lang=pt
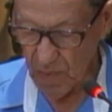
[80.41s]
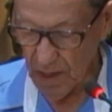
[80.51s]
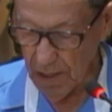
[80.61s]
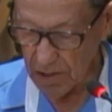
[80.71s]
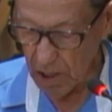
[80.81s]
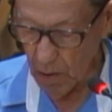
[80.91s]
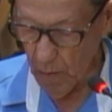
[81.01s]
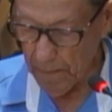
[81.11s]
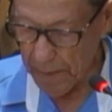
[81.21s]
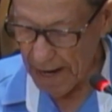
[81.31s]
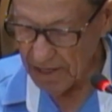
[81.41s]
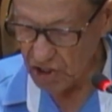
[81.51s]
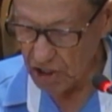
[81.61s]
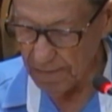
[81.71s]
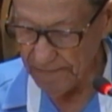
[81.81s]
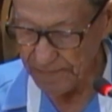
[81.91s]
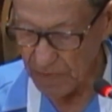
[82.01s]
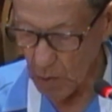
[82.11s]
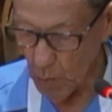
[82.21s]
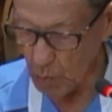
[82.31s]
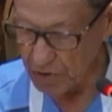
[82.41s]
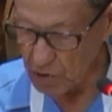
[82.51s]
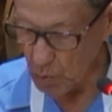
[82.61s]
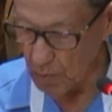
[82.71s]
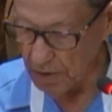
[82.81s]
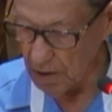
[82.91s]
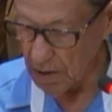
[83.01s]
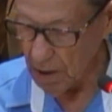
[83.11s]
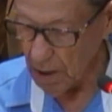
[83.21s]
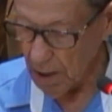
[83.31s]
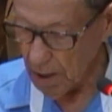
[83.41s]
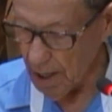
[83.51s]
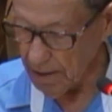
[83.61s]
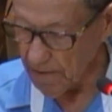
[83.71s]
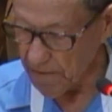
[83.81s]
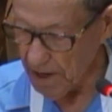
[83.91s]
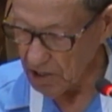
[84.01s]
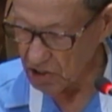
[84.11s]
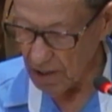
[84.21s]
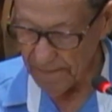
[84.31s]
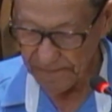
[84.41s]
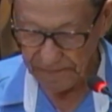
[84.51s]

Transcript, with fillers: então bate o ciúme e a inveja,